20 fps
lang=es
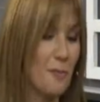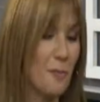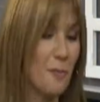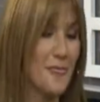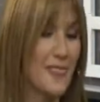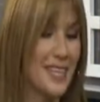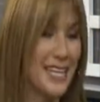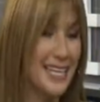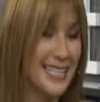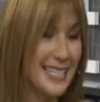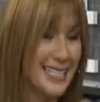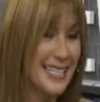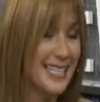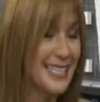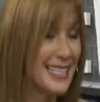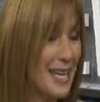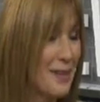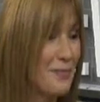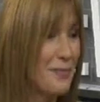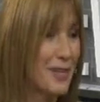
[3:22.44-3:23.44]
Y en esa
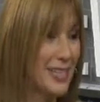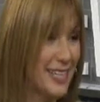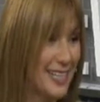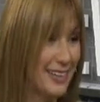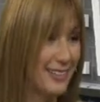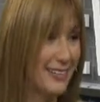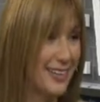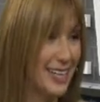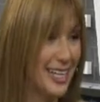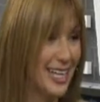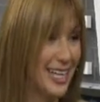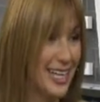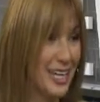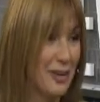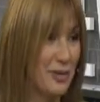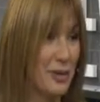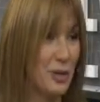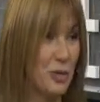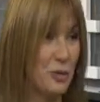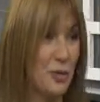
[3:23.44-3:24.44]
etapa de la vida
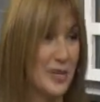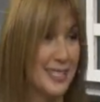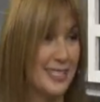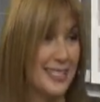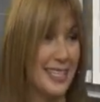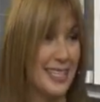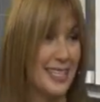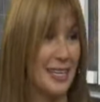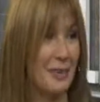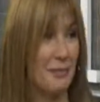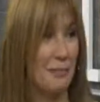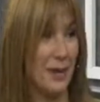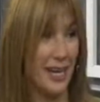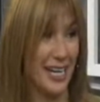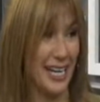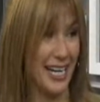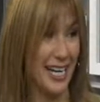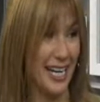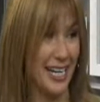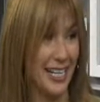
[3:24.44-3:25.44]
es cuando más se
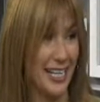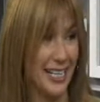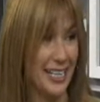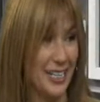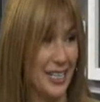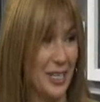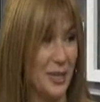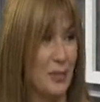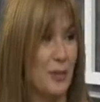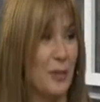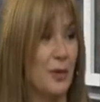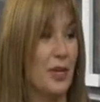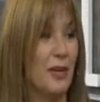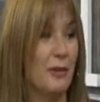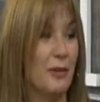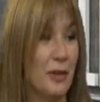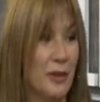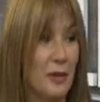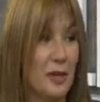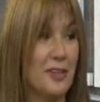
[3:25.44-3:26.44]
equiparan, porque el
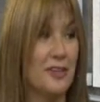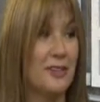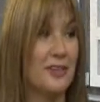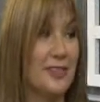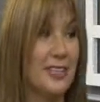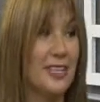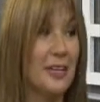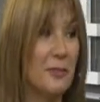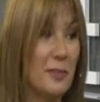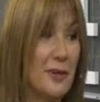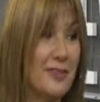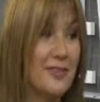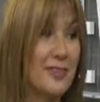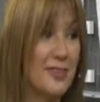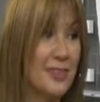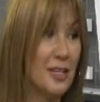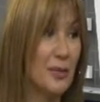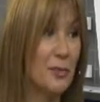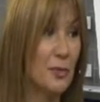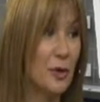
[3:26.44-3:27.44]
varón necesita más
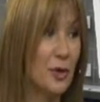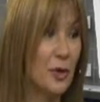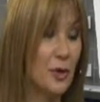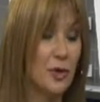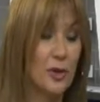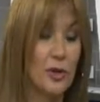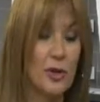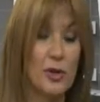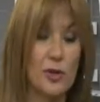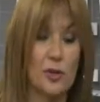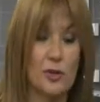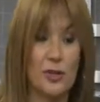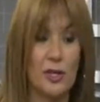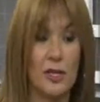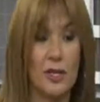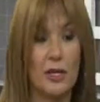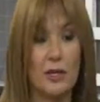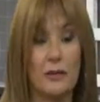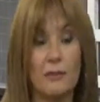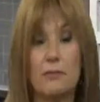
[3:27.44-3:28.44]
estímulo, cosa
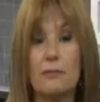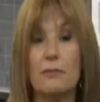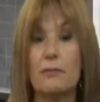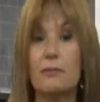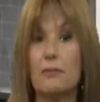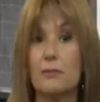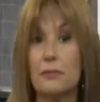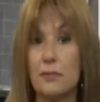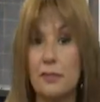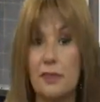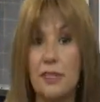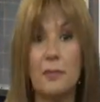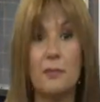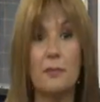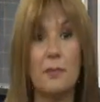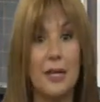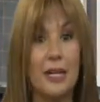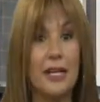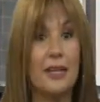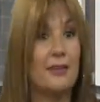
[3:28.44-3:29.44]
que
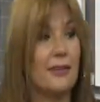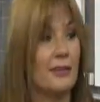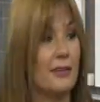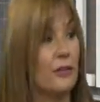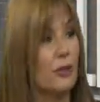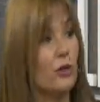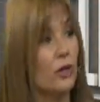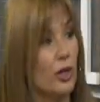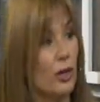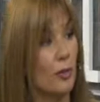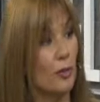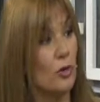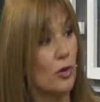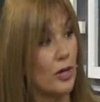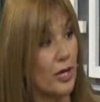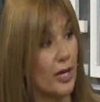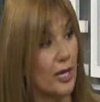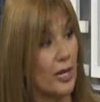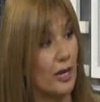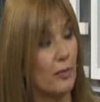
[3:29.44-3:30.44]
siempre necesitó la
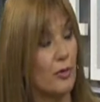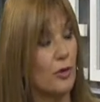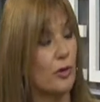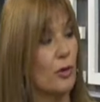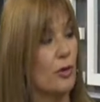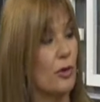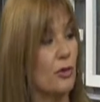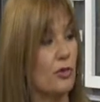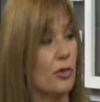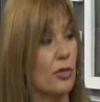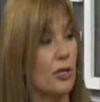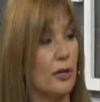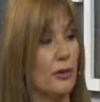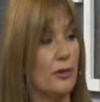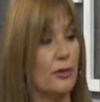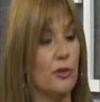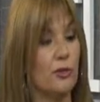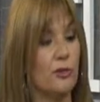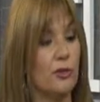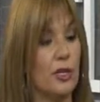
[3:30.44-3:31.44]
mujer y a lo mejor no se
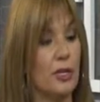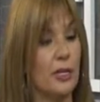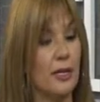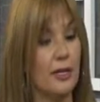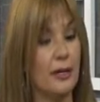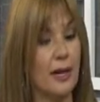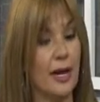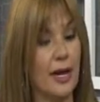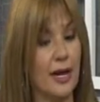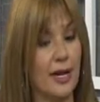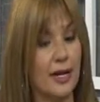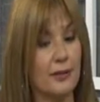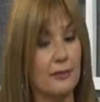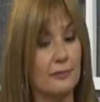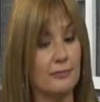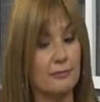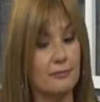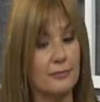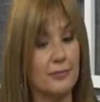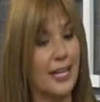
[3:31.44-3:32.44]
le, no se le ha
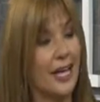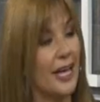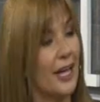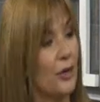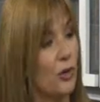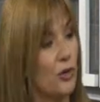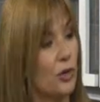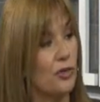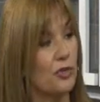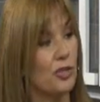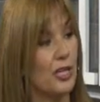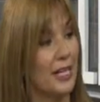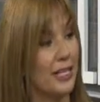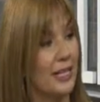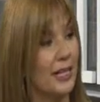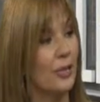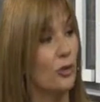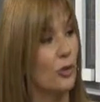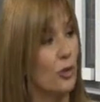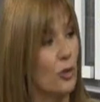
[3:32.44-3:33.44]
dado, no se le ha
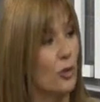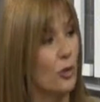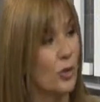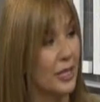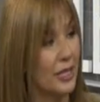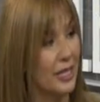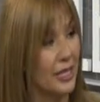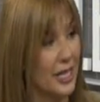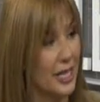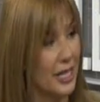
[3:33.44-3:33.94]
tenido en cuenta.